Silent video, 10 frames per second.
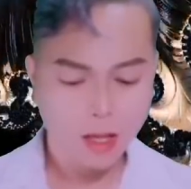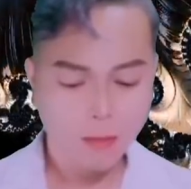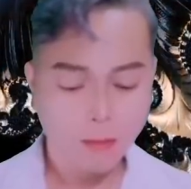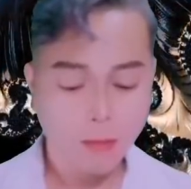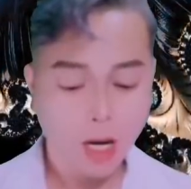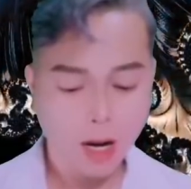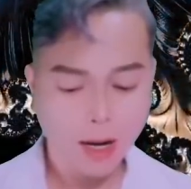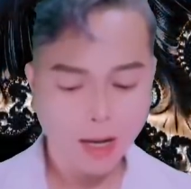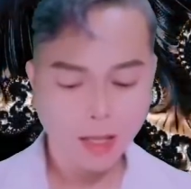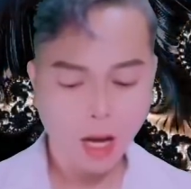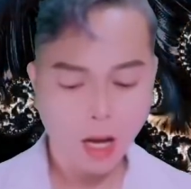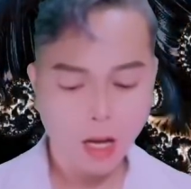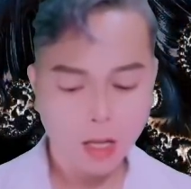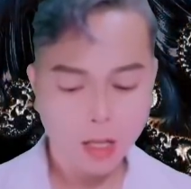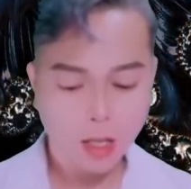vuốt về gò má của Ôn
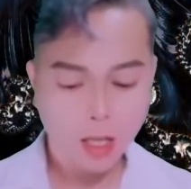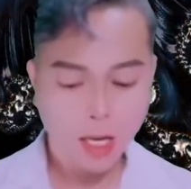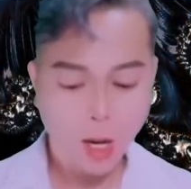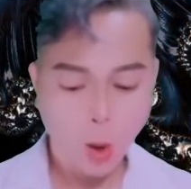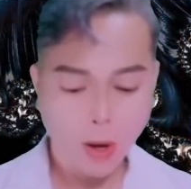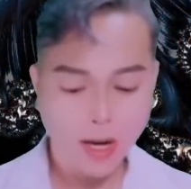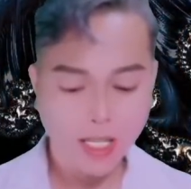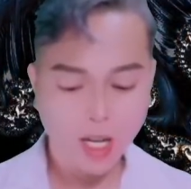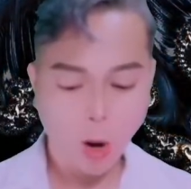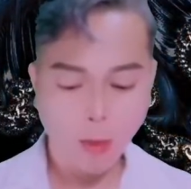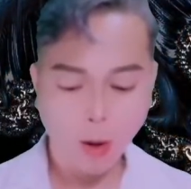Dương, lo lắng nói: